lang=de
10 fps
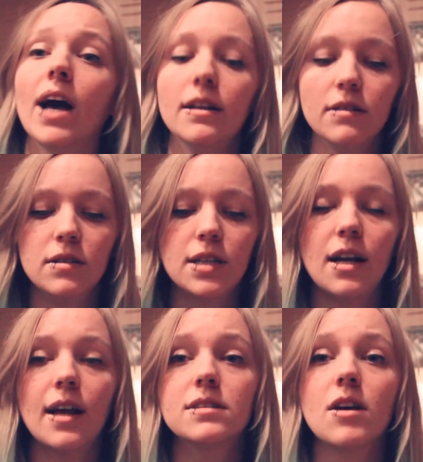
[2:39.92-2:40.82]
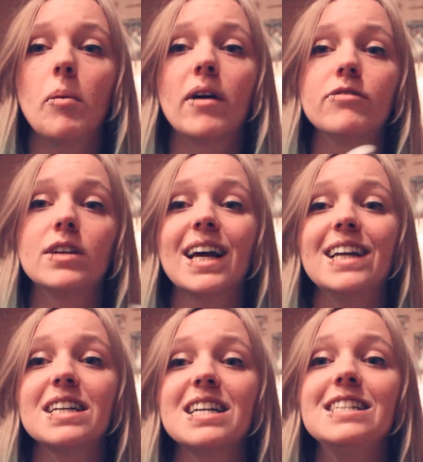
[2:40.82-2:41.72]
verraten, denn ein Zauberer
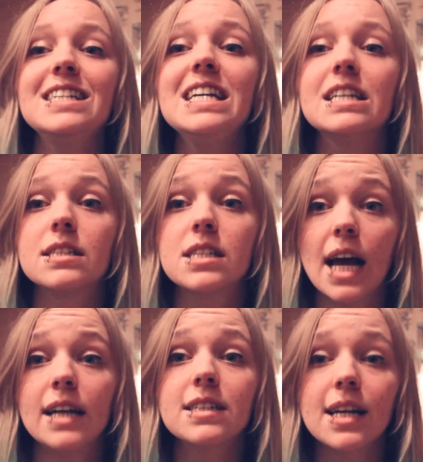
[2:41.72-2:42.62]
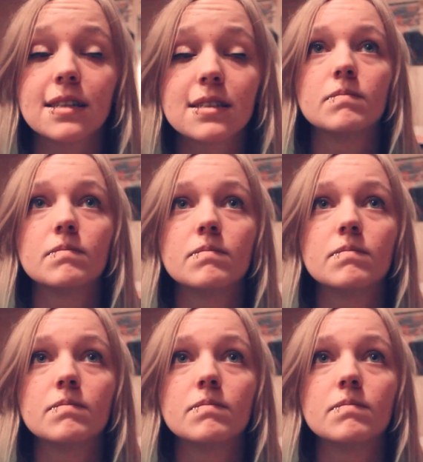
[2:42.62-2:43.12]
verrät nie seine Tricks.